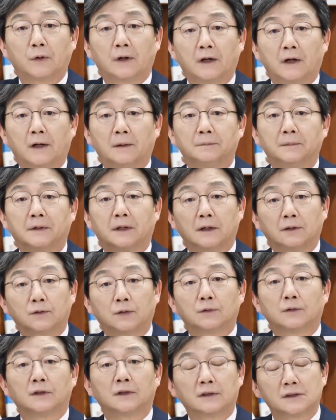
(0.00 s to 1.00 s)
외압
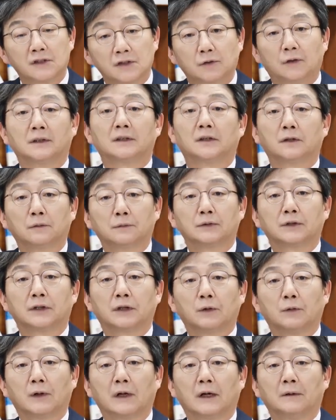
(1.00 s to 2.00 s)
대통령
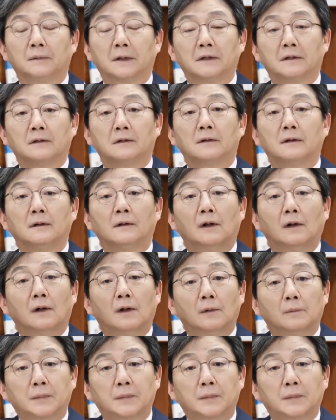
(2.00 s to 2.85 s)
청와대로부터의 외압 이거를